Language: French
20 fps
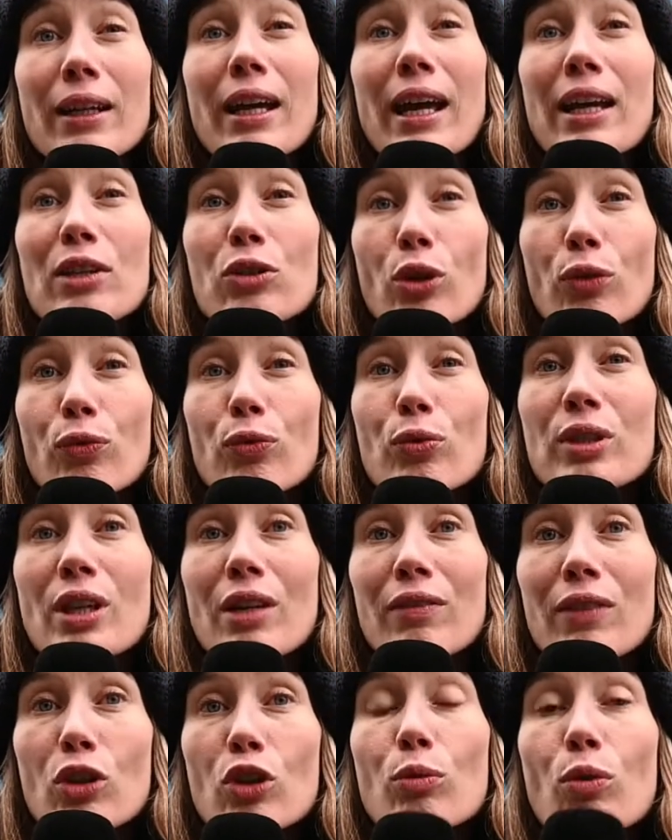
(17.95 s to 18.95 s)
Est-ce que vous
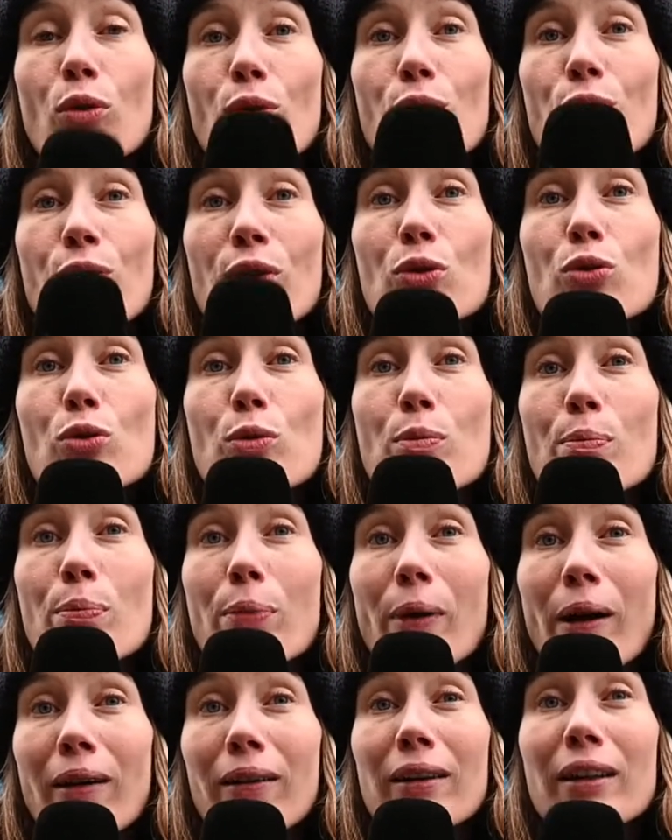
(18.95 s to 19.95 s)
savez comment on fait du
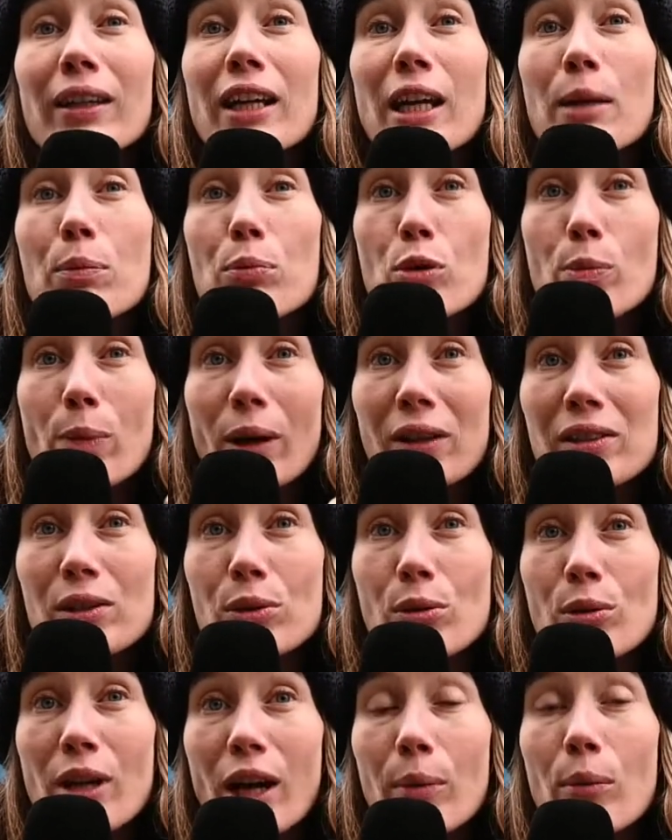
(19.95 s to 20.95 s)
pain Et plus
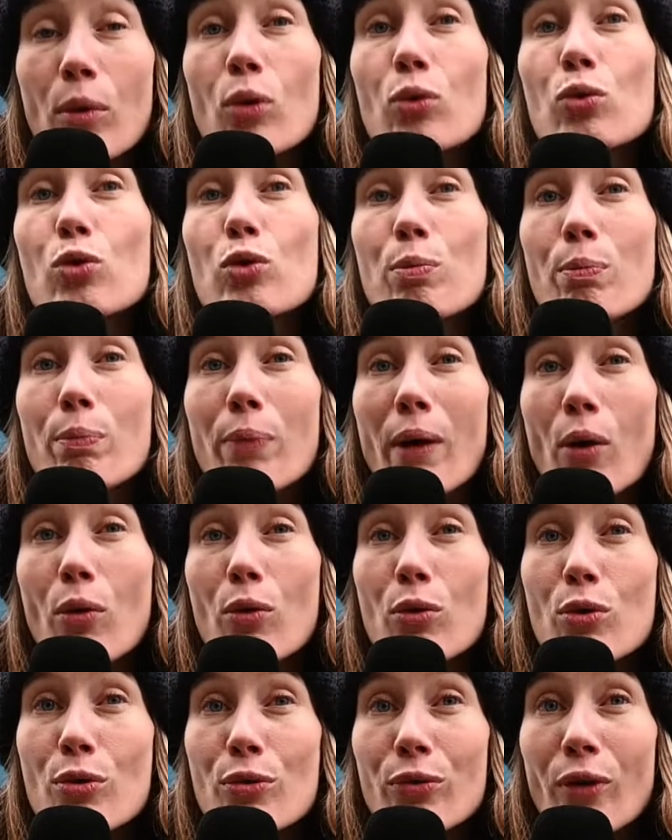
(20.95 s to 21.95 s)
particulièrement du pain au
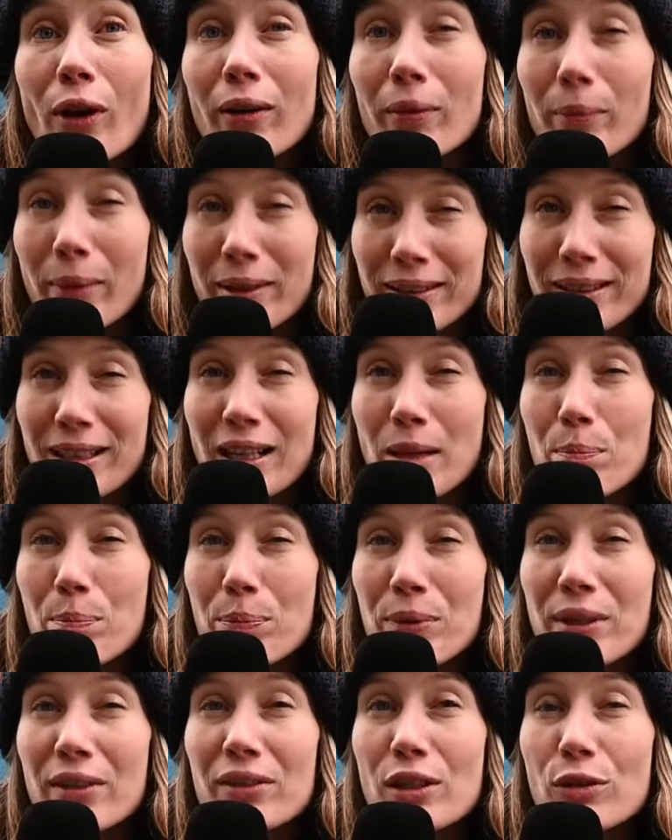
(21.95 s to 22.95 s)
levain, parce qu'il est
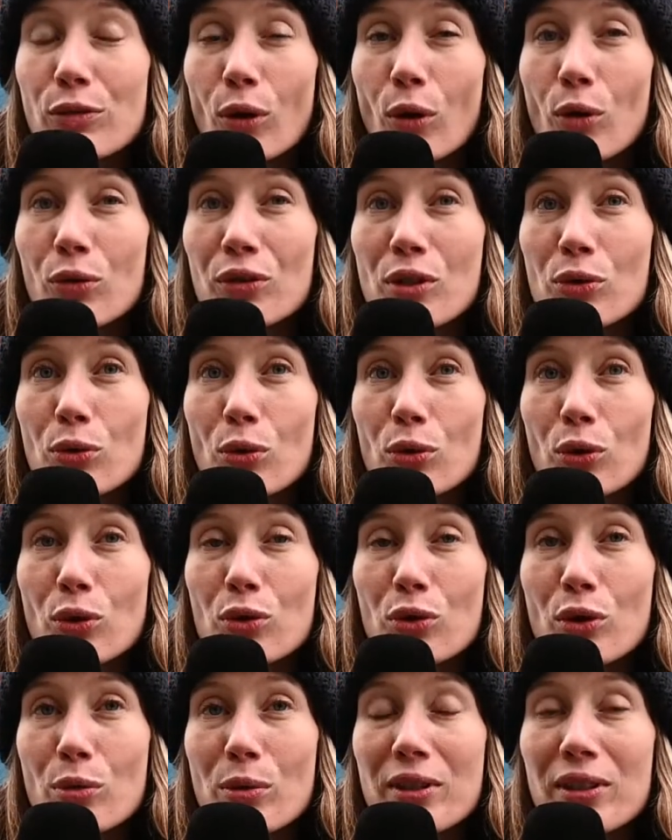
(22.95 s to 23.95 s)
bien différent des autres
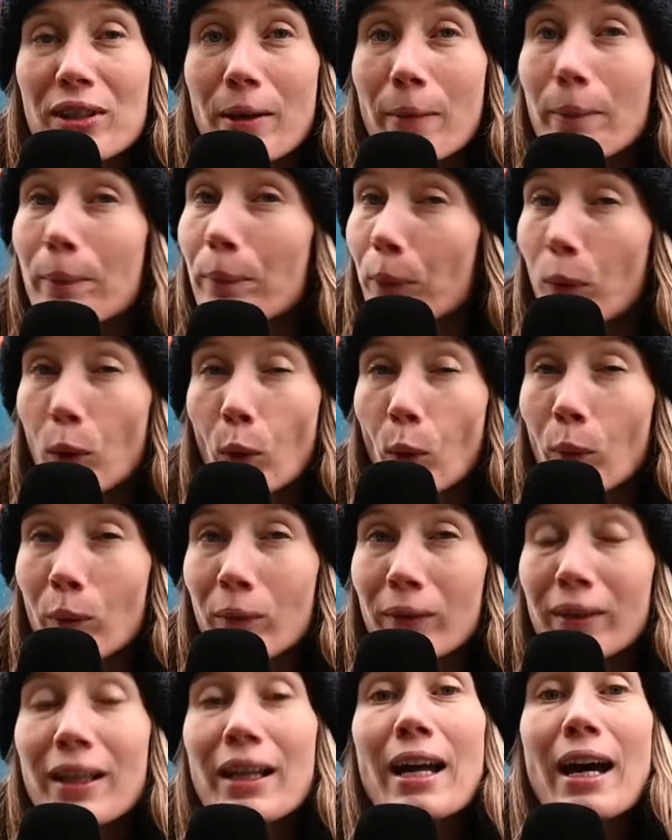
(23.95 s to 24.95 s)
celui-ci. Non
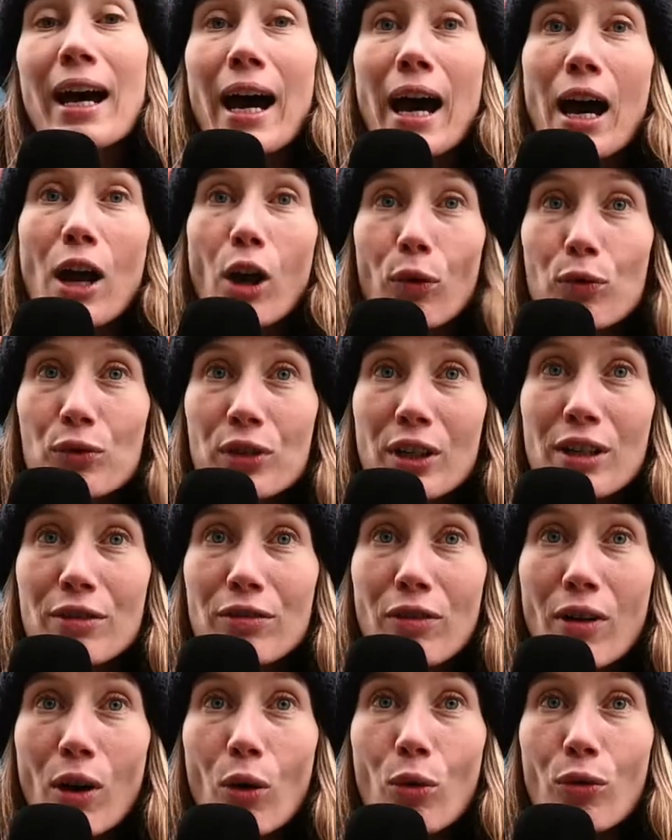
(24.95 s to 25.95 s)
Alors vous allez
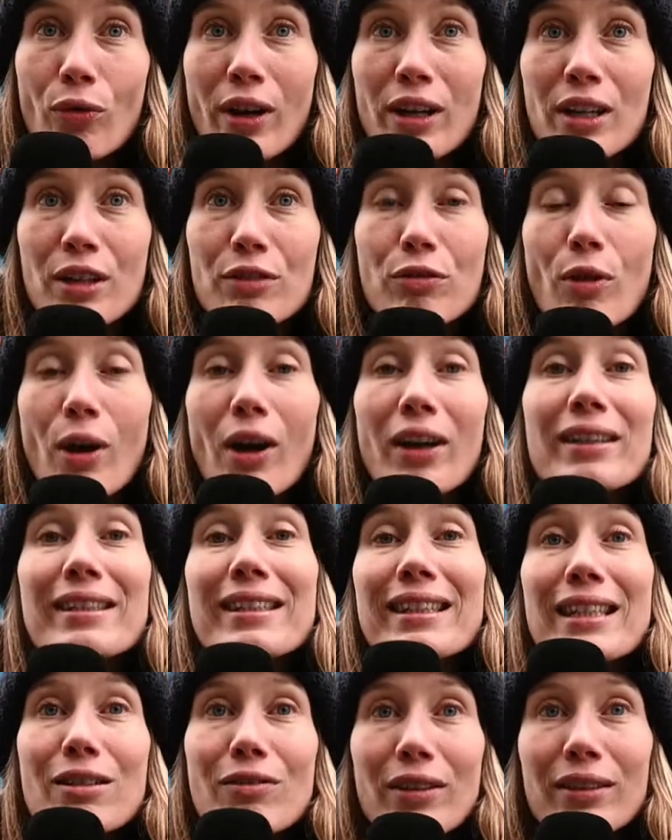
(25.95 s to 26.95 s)
voir, on va aller voir
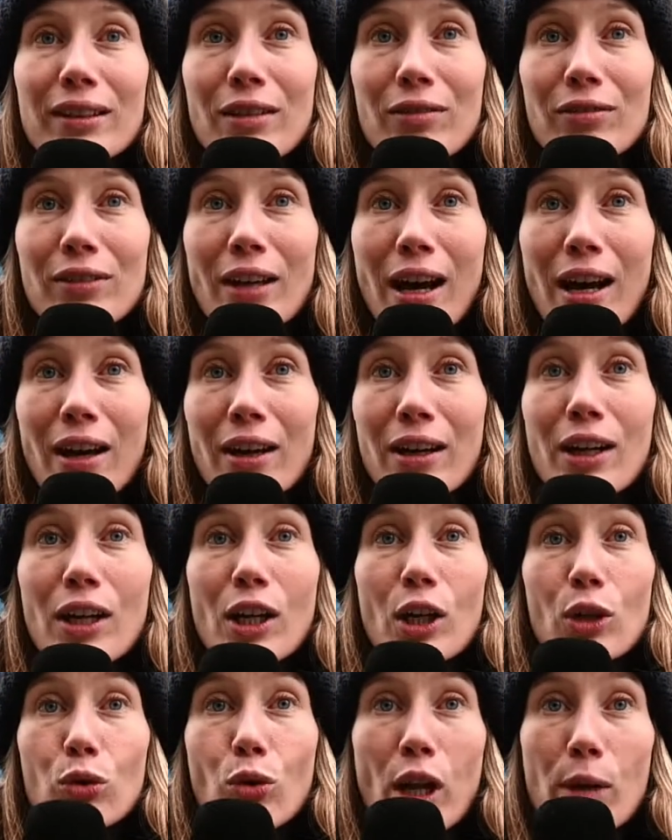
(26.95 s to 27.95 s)
Sylvain Thévenard
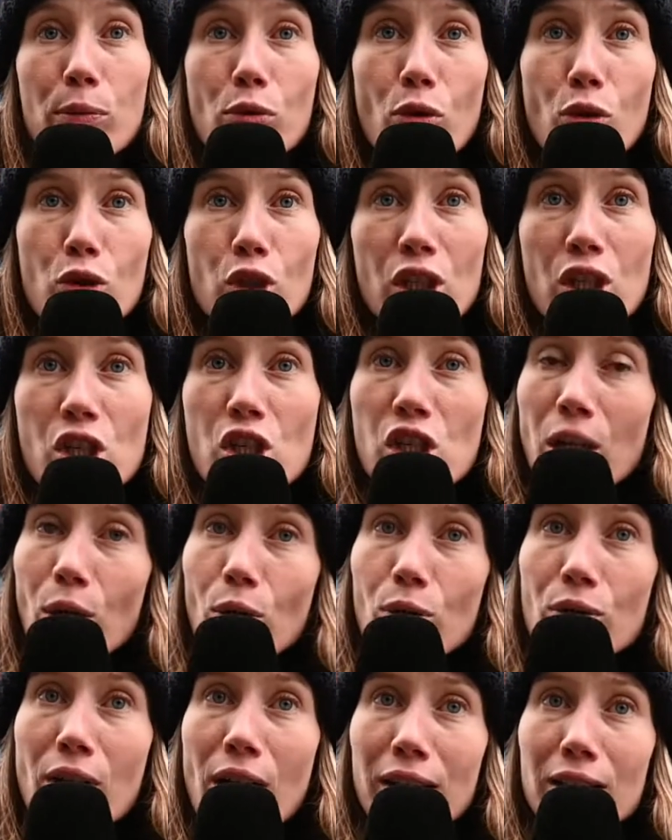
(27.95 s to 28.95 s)
de la boulangerie Chez
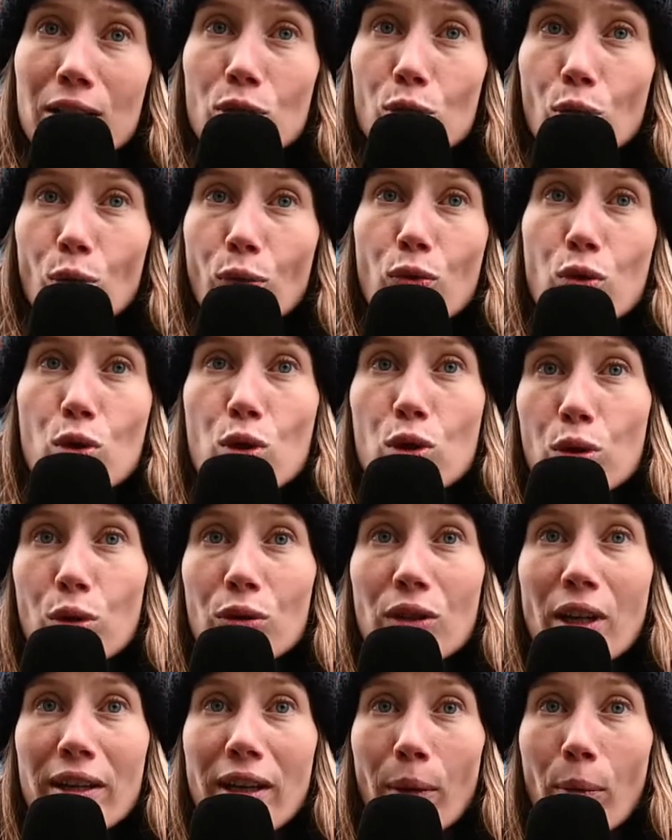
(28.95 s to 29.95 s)
Renard qui se trouve juste
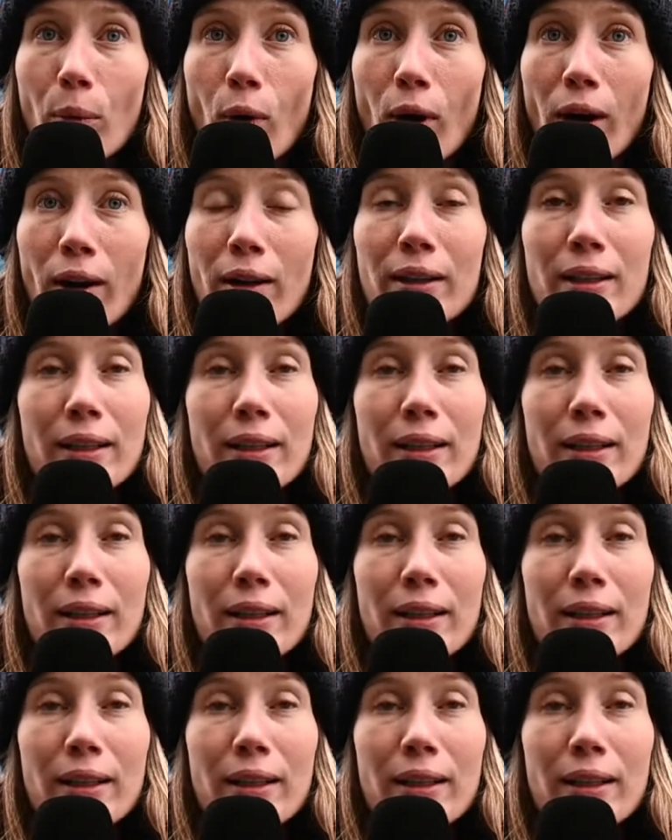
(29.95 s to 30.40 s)
derrière moi.